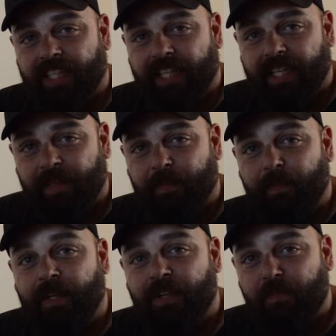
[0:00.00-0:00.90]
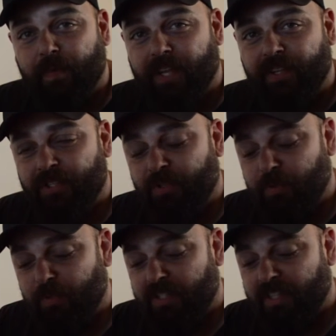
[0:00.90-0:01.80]
é 1 de maio de
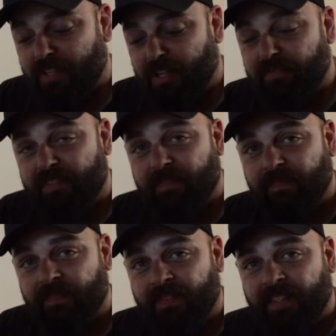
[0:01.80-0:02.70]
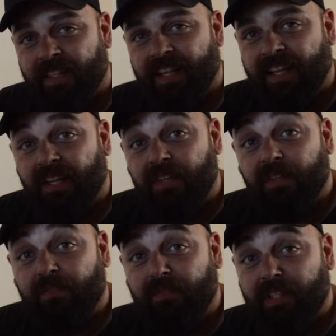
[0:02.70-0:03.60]
2019,
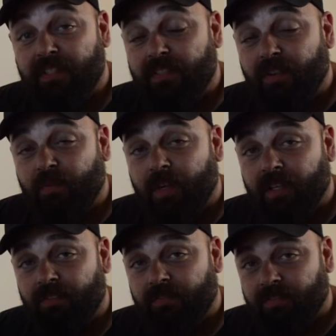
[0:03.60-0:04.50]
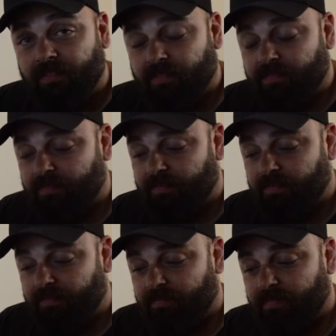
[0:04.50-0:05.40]
25 anos
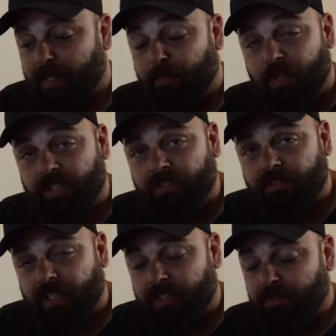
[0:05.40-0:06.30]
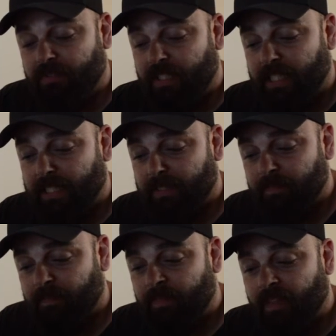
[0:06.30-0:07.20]
da morte do Ayrton Senna.
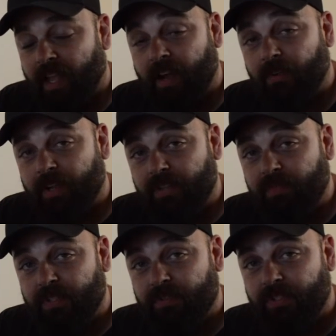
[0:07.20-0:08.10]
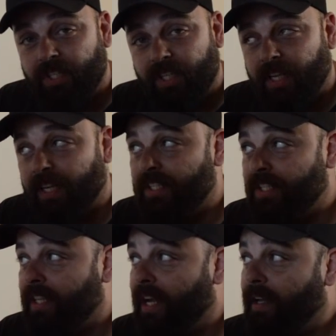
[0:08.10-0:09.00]
É algo que é difícil de
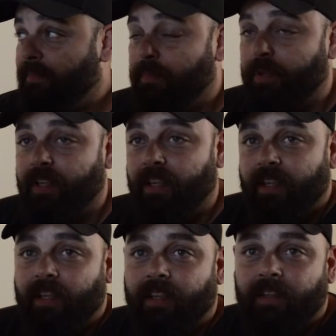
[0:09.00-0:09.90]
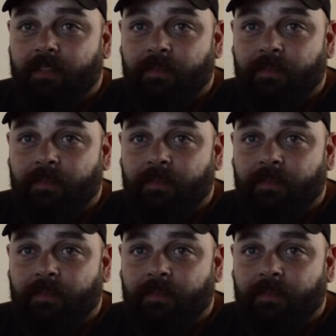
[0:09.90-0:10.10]
acreditar porque